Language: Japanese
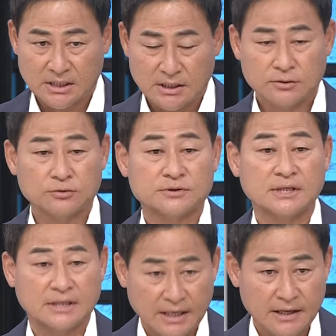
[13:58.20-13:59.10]
投手な
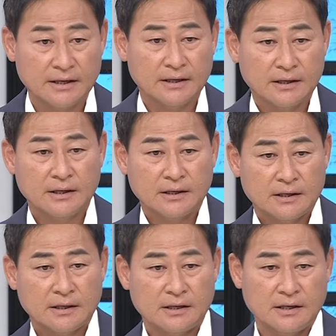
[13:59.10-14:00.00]
んでね、はいうん、
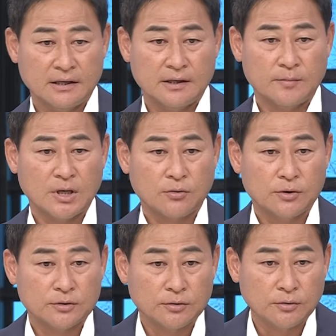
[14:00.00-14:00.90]
えー、まあ、こう
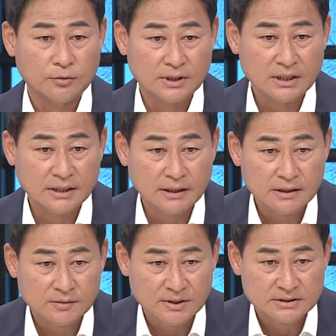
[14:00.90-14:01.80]
いうオーダーで
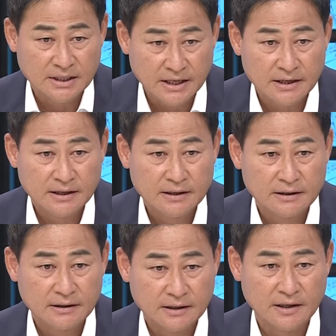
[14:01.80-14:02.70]
来ました
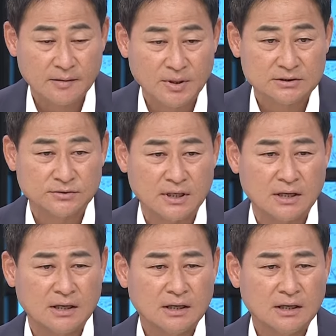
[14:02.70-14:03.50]
ね、ーえー、まずは、